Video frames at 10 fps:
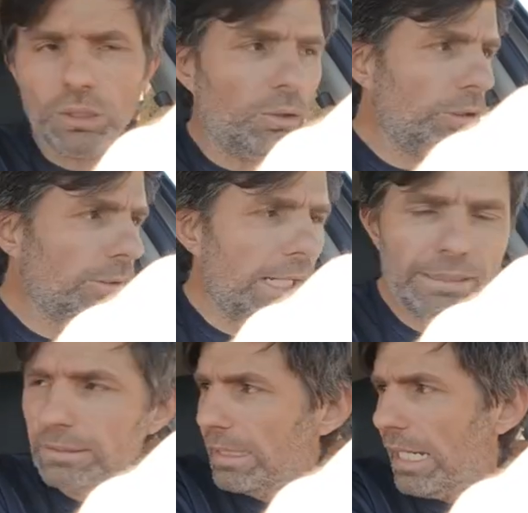só a
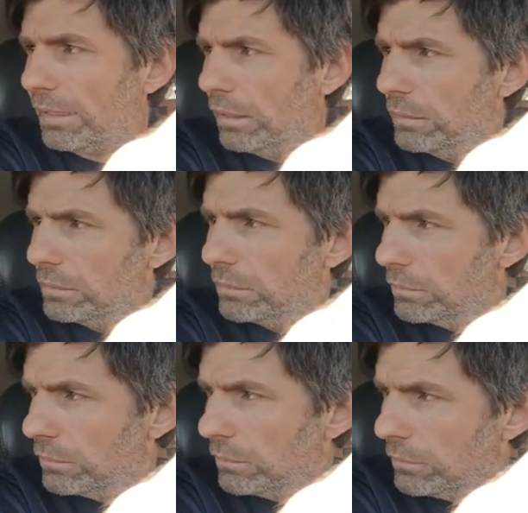unidade SATA
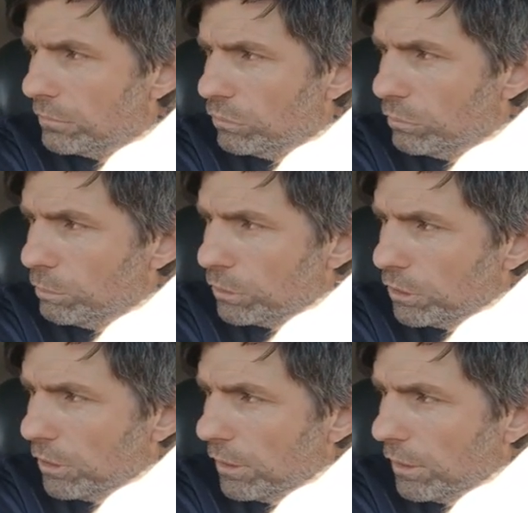no
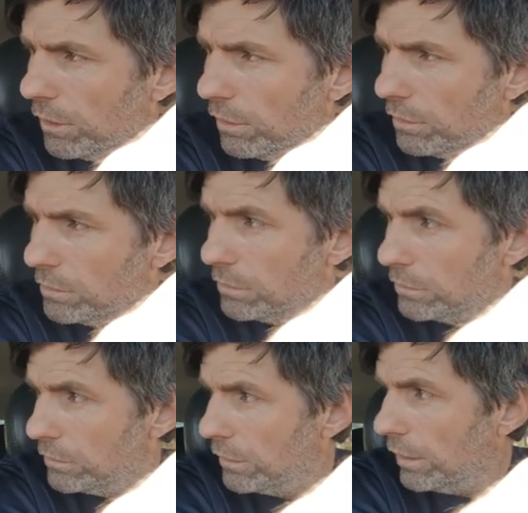boot.
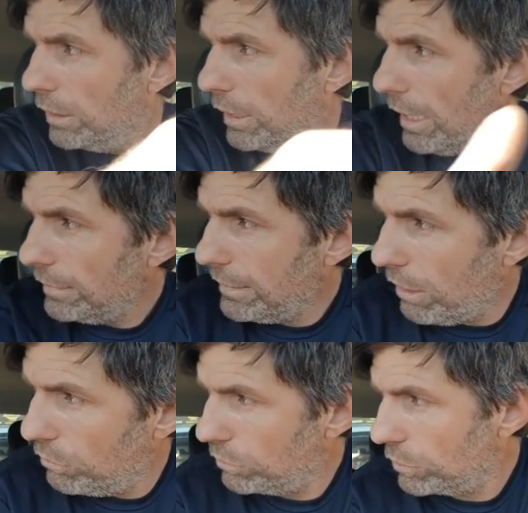Esse é
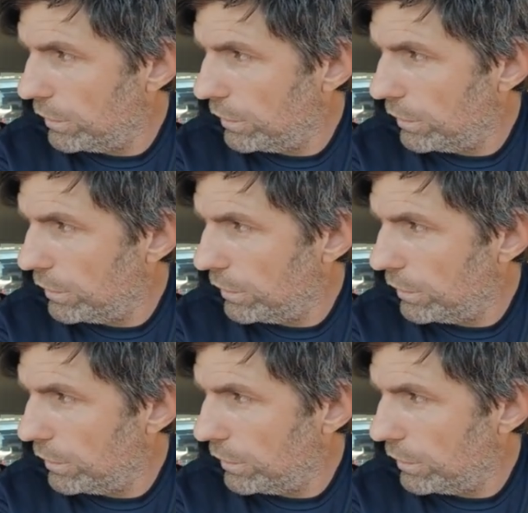um dos